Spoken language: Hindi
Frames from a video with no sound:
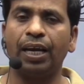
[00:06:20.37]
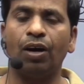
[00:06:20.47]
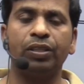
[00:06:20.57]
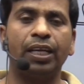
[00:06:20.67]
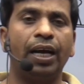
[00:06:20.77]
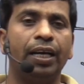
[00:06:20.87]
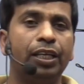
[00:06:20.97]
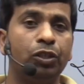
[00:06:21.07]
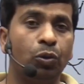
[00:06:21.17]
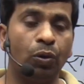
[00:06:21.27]
अब क्या होता
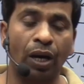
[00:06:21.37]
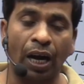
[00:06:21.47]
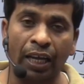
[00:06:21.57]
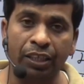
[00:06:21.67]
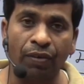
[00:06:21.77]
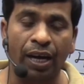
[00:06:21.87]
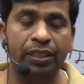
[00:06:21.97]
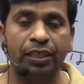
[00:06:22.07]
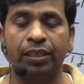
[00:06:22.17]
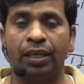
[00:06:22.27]
है कि जो
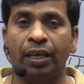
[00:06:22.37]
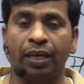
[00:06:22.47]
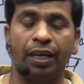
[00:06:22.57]
आदिवासी